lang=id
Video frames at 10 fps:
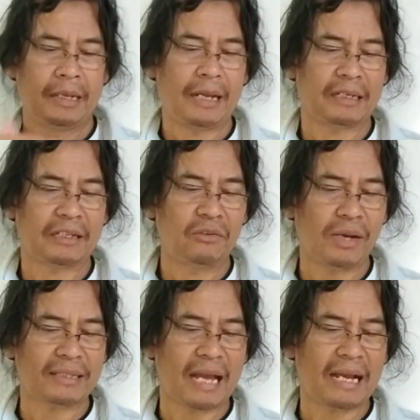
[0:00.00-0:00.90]
Dan
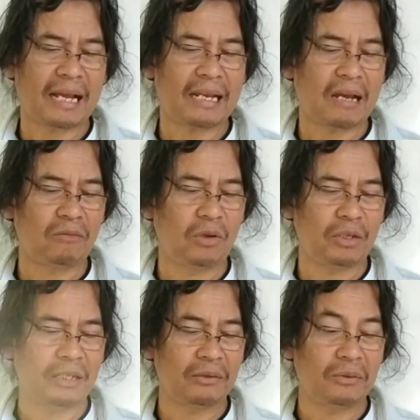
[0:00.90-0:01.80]
kedua tangan
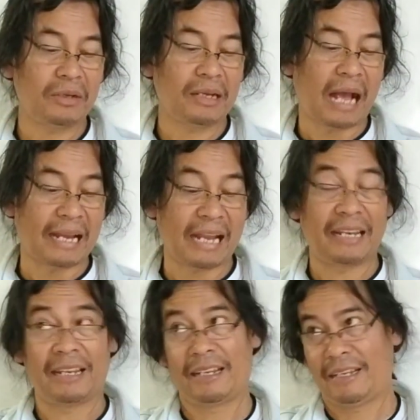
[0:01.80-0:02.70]
Allah itu
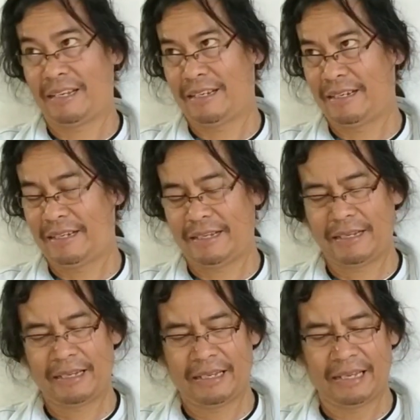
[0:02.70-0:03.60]
kanan,
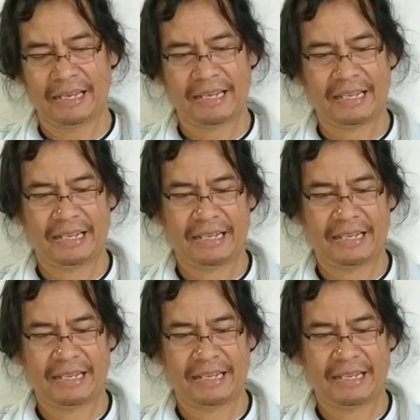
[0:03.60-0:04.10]
ya.